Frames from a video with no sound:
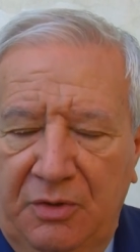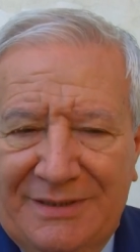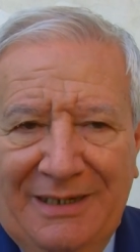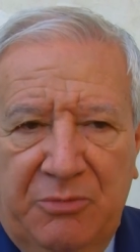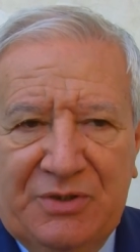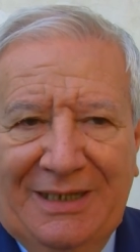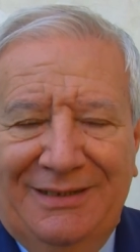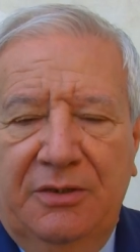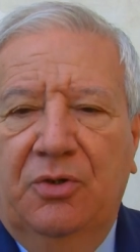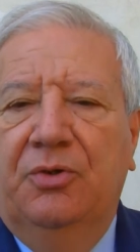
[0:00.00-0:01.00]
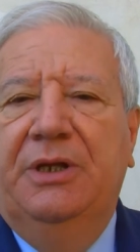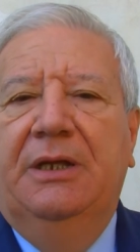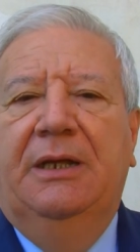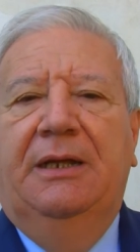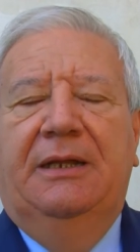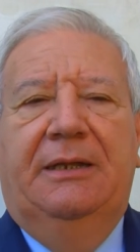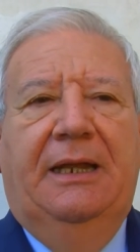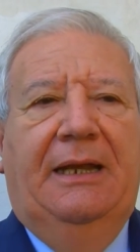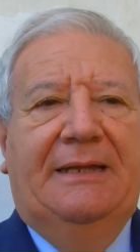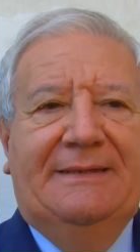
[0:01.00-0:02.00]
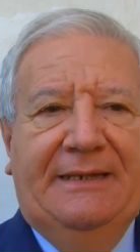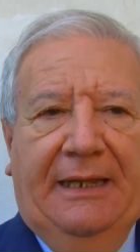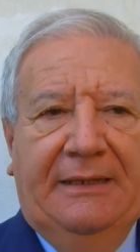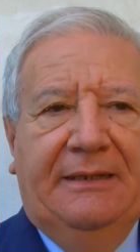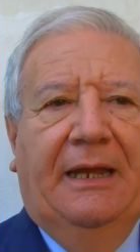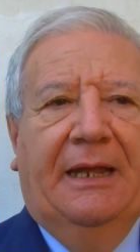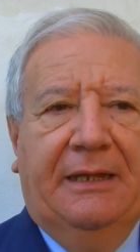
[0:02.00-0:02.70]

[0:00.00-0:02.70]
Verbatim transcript: siamo stati noi dell'azienda a